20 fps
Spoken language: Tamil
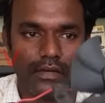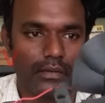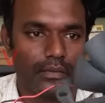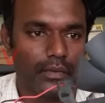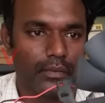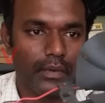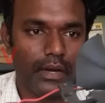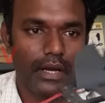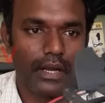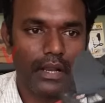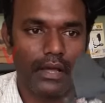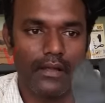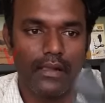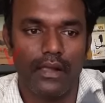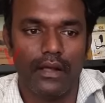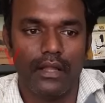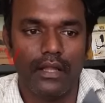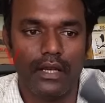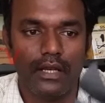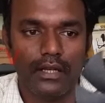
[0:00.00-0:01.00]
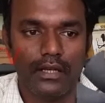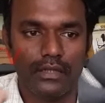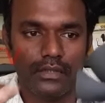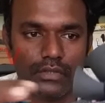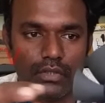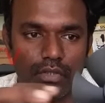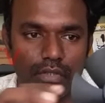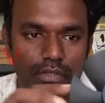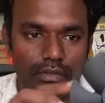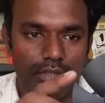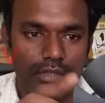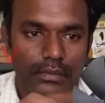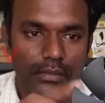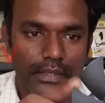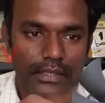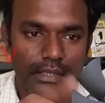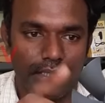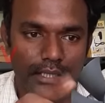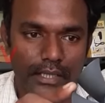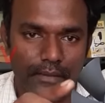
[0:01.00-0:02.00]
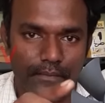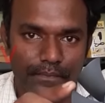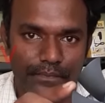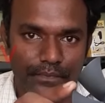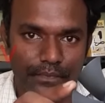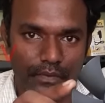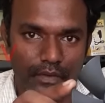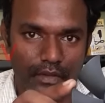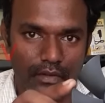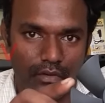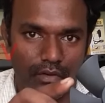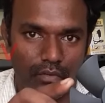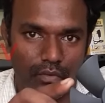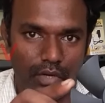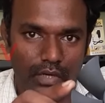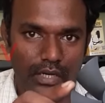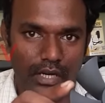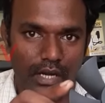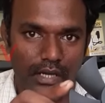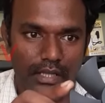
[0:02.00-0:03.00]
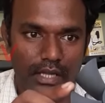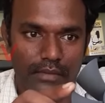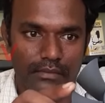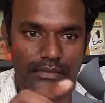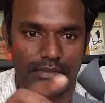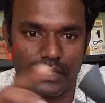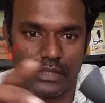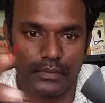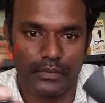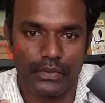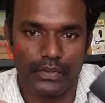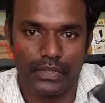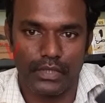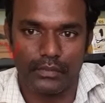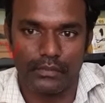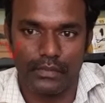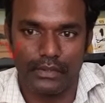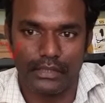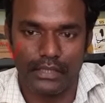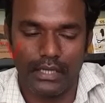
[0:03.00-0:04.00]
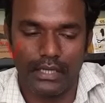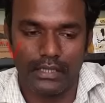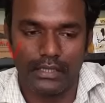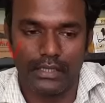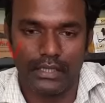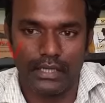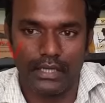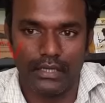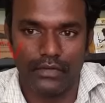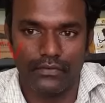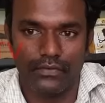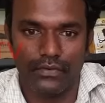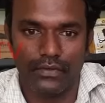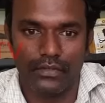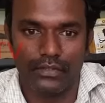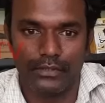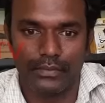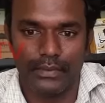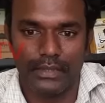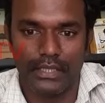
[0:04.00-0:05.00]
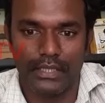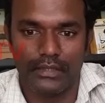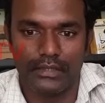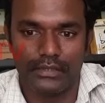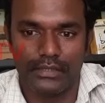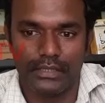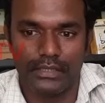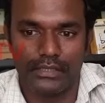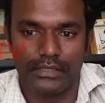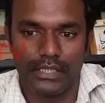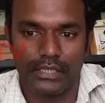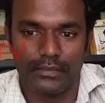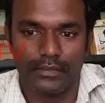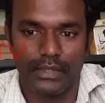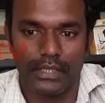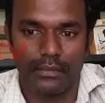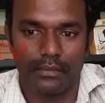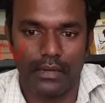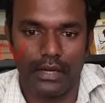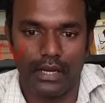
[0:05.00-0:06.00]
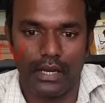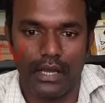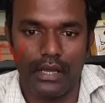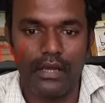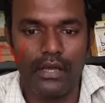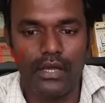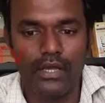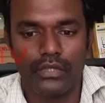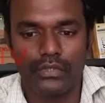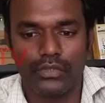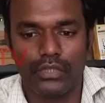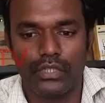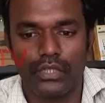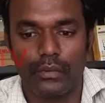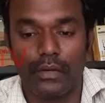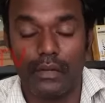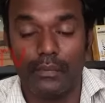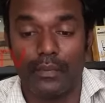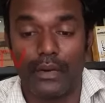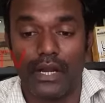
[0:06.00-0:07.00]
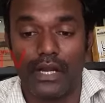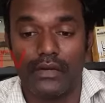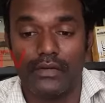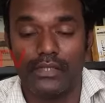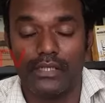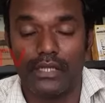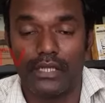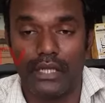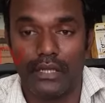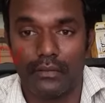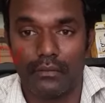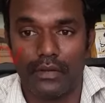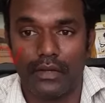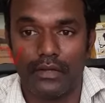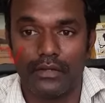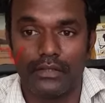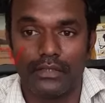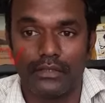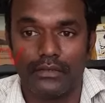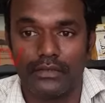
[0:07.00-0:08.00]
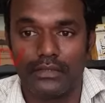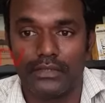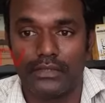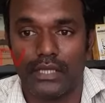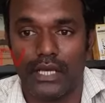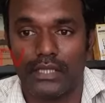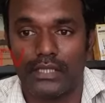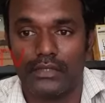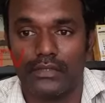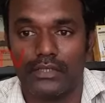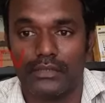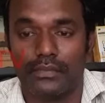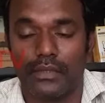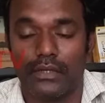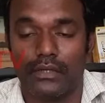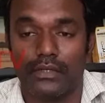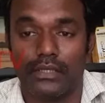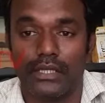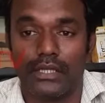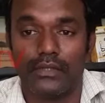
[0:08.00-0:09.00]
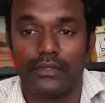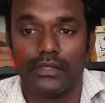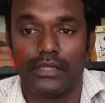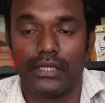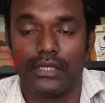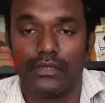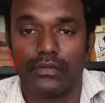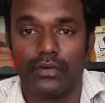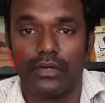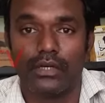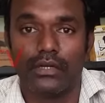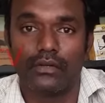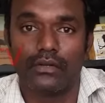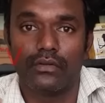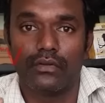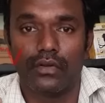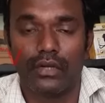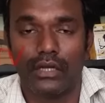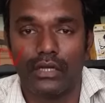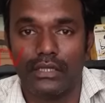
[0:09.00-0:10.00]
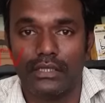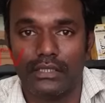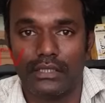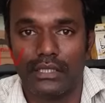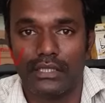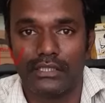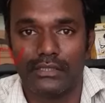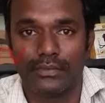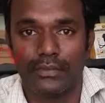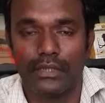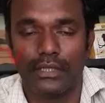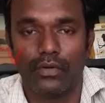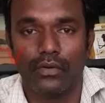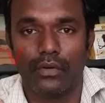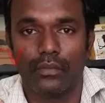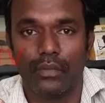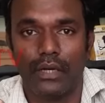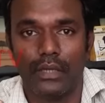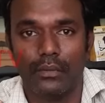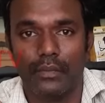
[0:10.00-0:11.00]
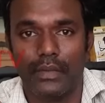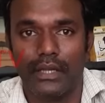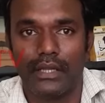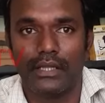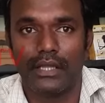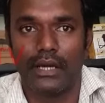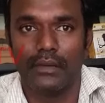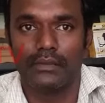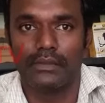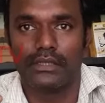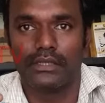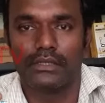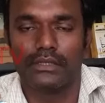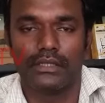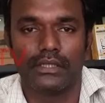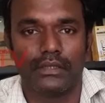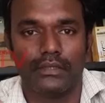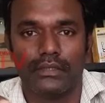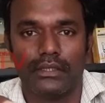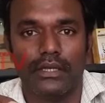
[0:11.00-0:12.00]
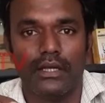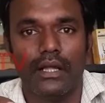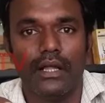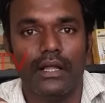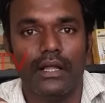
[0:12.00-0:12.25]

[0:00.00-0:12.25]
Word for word: என்ன போய் பார்க்கலாம் ஸோ இது வந்து பார்த்தீங்கன்னா ஒர்க் ஆகுதா செக் பண்ணணும்னு பார்த்தீங்கன்னா இது நீங்கள் ஃபுல் ஸ்பீடில் வச்சு நீங்கள் செக் பண்ணி பார்க்கலாம் ஸோ இந்த மாதிரி பல விஷயங்களை நம்மளால் இதை வச்சு சாத்தி வச்சு பார்க்கலாம் இருபத்தி எட்டு வோல்ட் இருக்கும் உங்களால் இன்க்ரீஸ் பண்ணி ஒரு பல்ப் எரியுதா அப்படின்றத நீங்கள் வந்து